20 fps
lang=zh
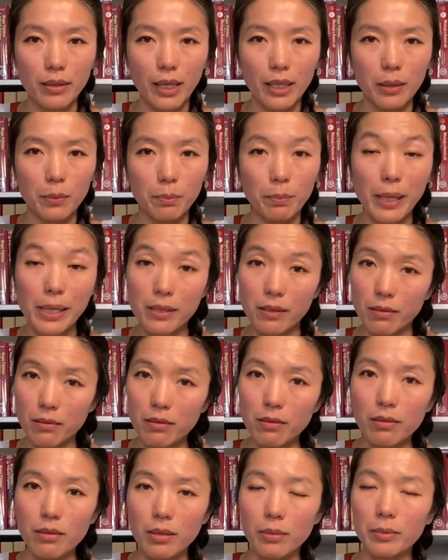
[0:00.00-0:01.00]
他的背景
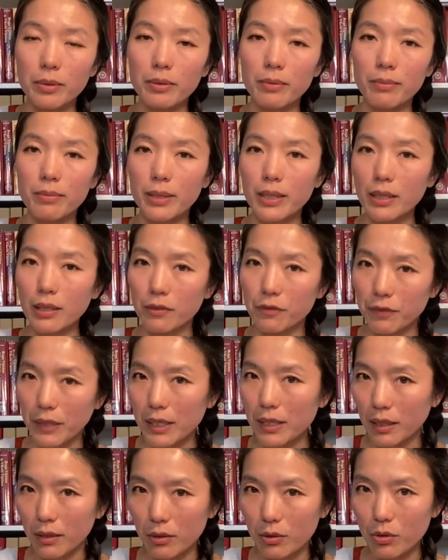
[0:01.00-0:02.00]
是什么，这个
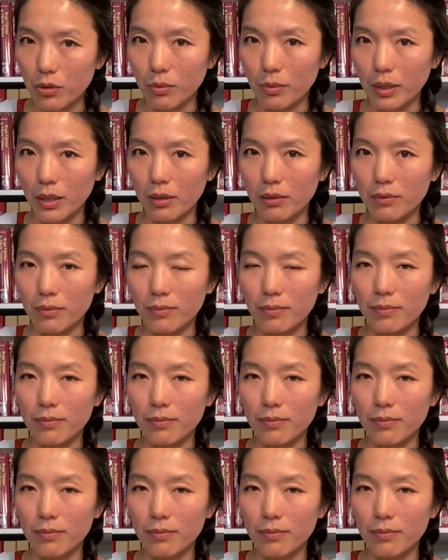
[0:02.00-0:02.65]
非常的重要。